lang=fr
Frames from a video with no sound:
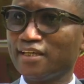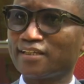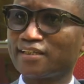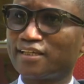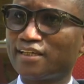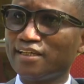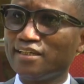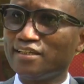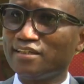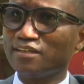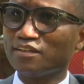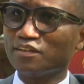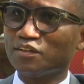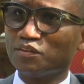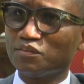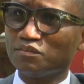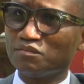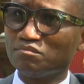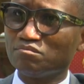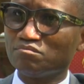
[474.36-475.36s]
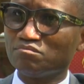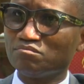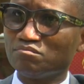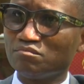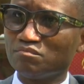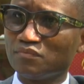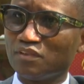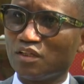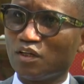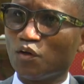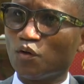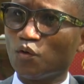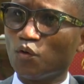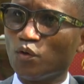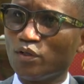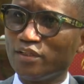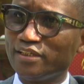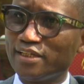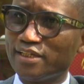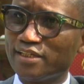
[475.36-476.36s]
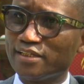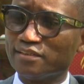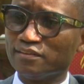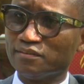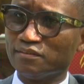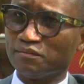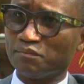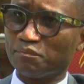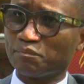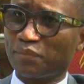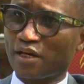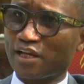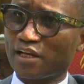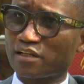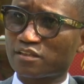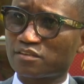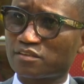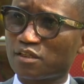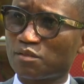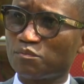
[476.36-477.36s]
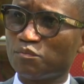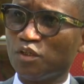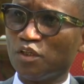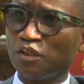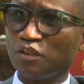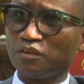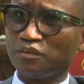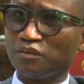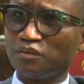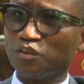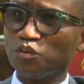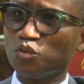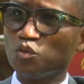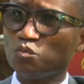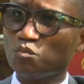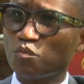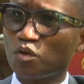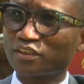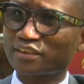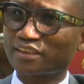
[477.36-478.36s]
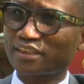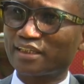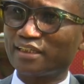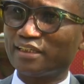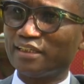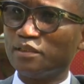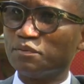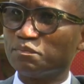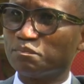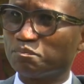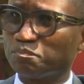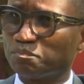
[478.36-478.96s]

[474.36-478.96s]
qui, au lieu, par exemple, de nous montrer, les,